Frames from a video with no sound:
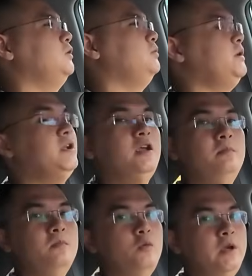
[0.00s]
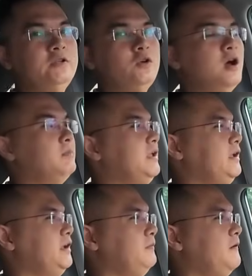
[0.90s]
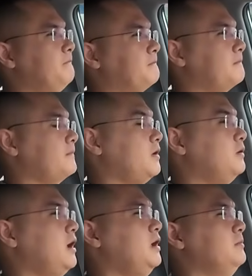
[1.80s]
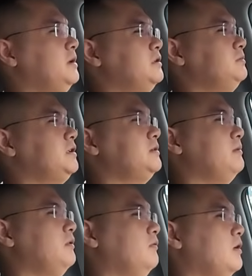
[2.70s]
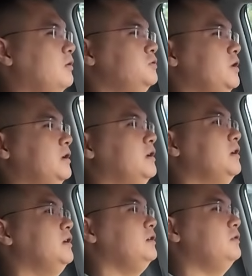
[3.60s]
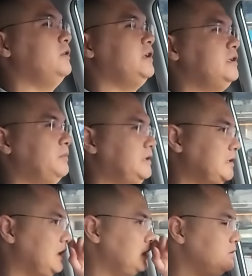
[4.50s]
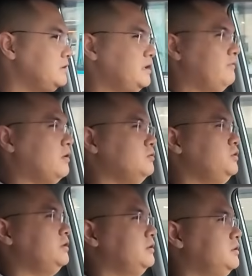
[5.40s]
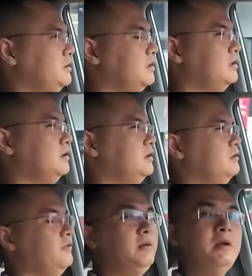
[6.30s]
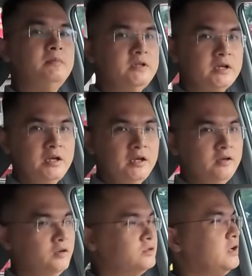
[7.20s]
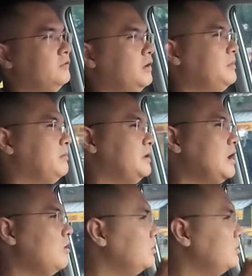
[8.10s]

thuê pin hay mua pin cho nó hợp lý anh em nhé Ok bây giờ chúng ta sẽ bắt đầu vào câu chuyện đầu tiên thì mình sẽ chia sẻ về câu chuyện chiếc à, VM5 trước đi điều sao VM5 nó đang